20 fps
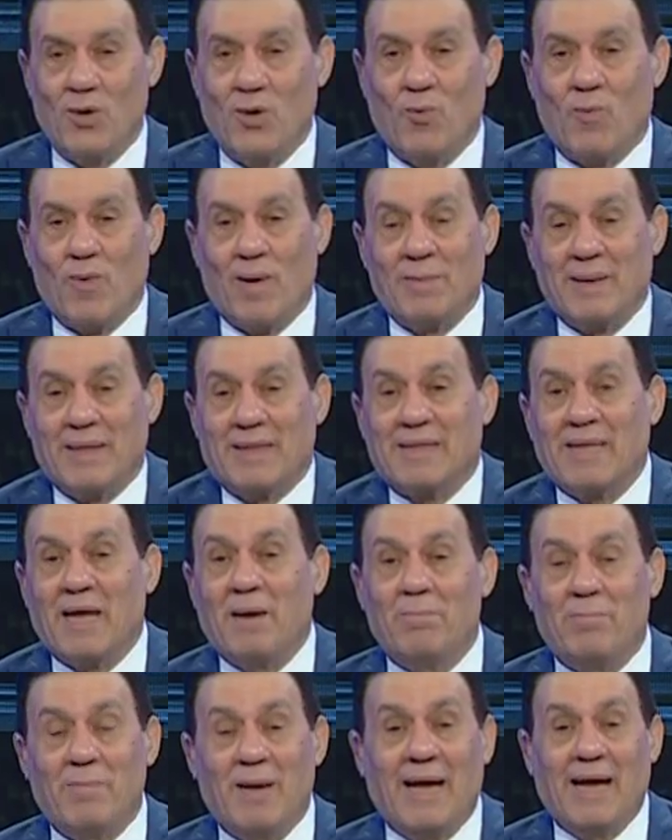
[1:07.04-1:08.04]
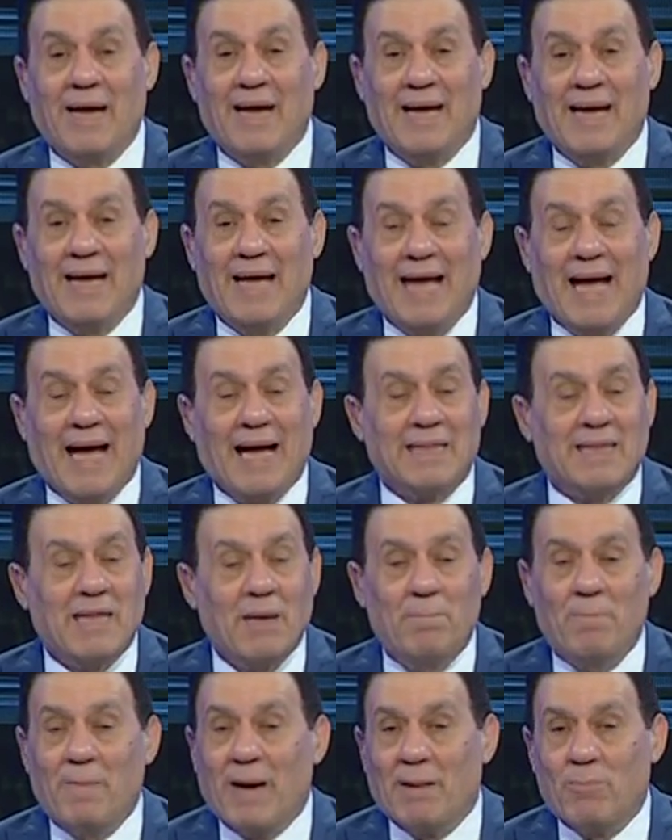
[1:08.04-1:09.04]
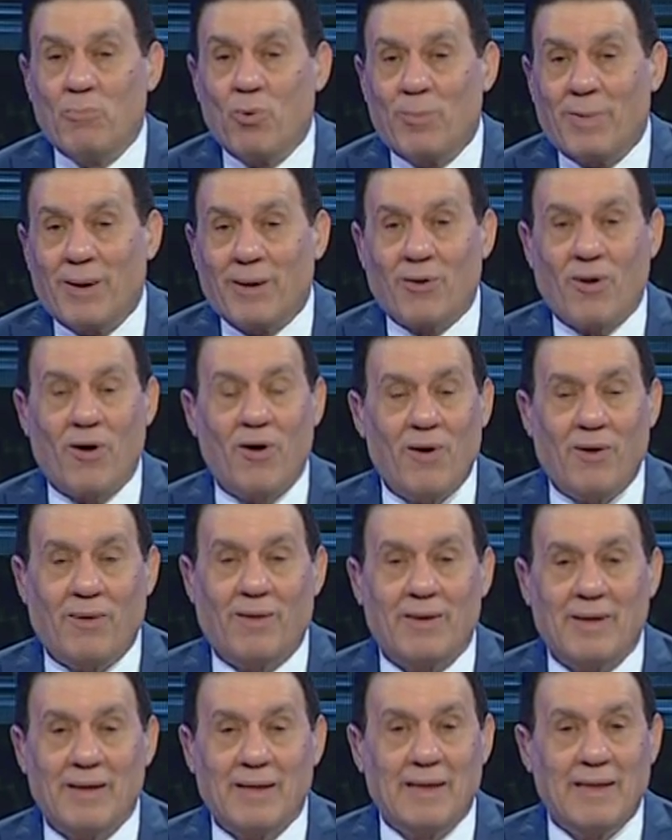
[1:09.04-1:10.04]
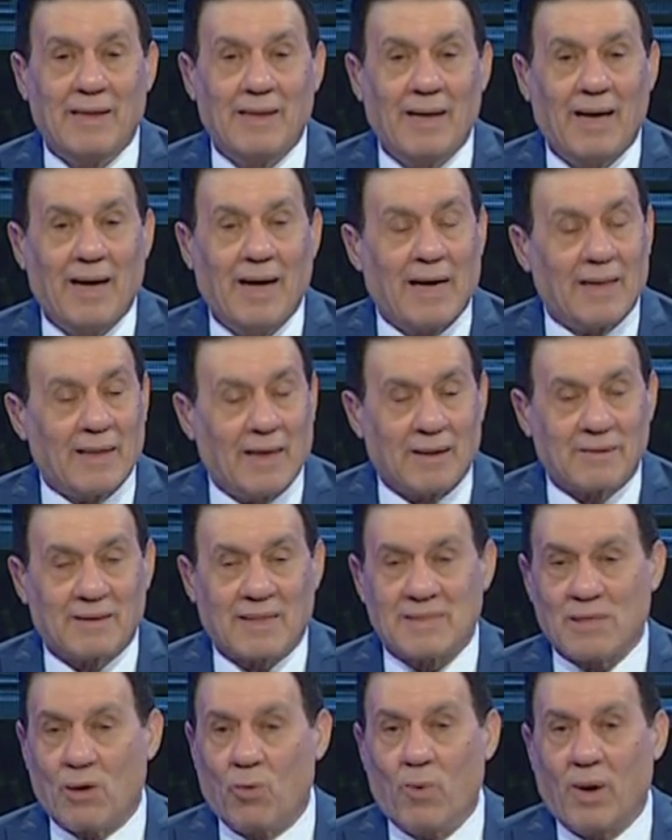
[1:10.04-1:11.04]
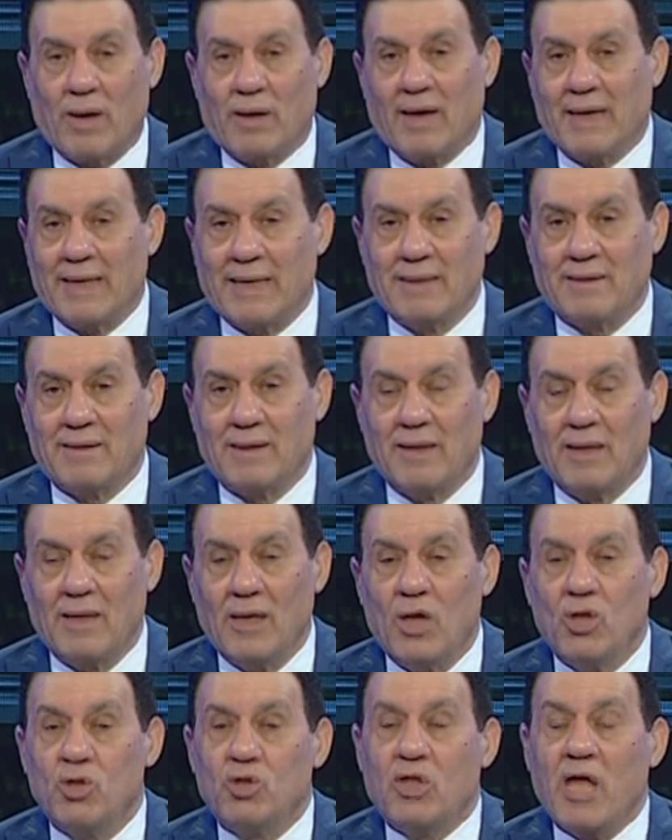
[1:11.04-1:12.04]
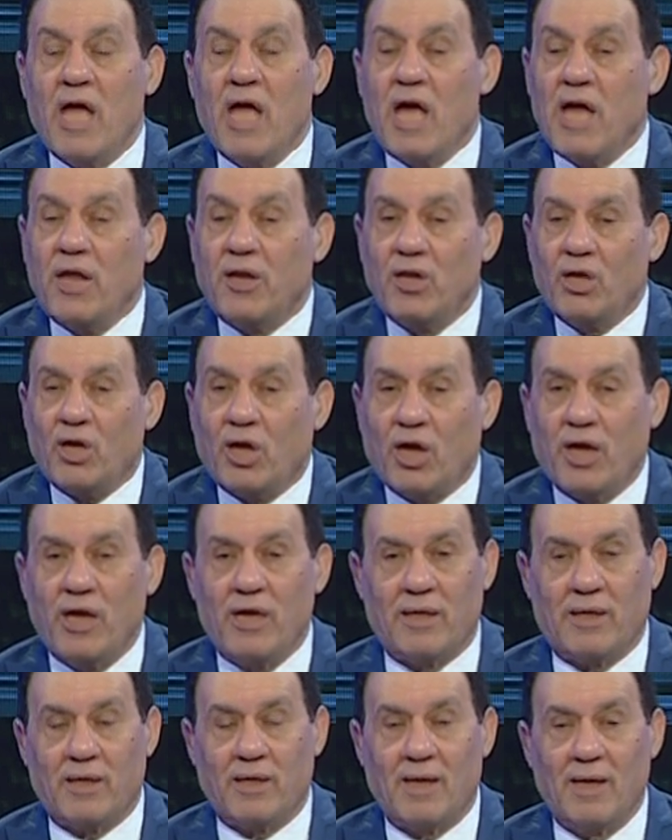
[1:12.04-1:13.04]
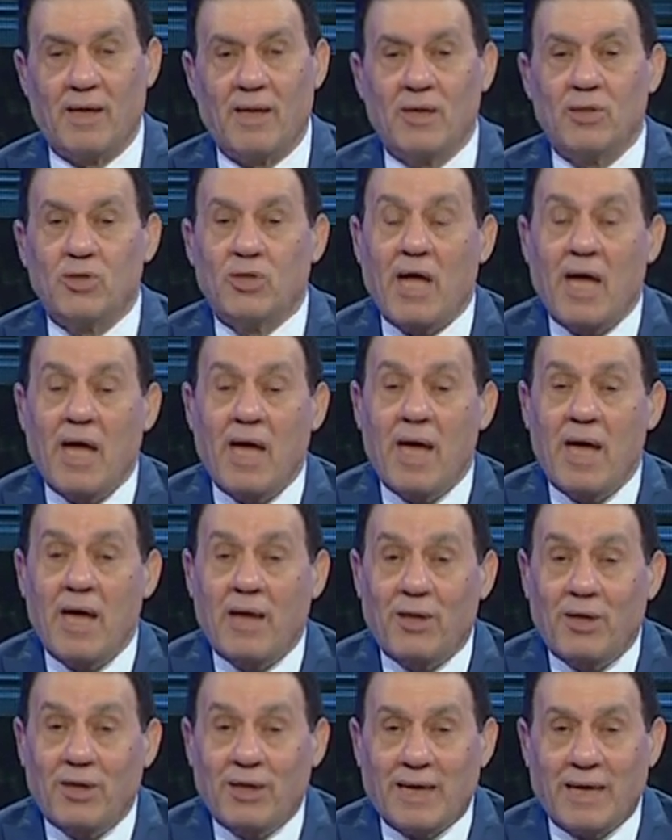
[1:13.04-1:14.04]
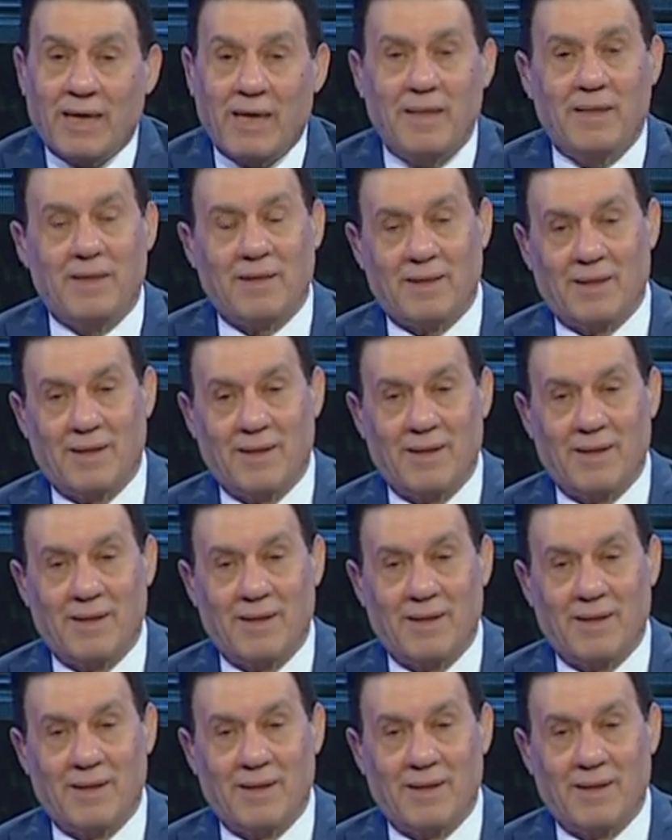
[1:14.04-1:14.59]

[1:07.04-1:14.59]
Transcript: ومن ثم هتبقى مباراة أنا أتصورها كده تاريخي تاريخي